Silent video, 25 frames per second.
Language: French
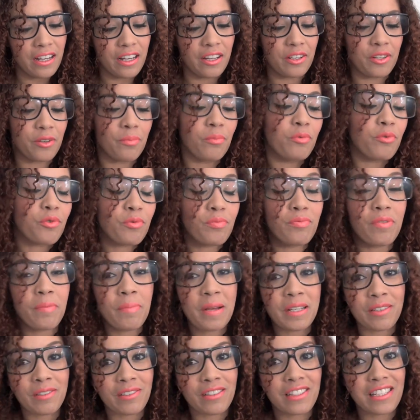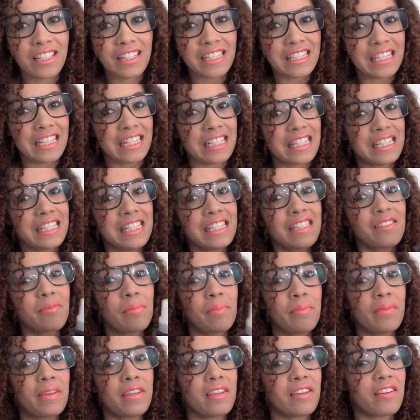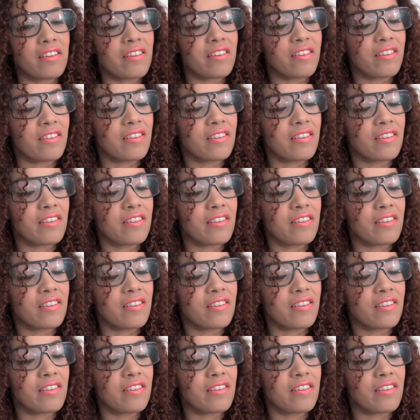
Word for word: Euh, bon, vous pouvez pas sentir, c'est un site, mais,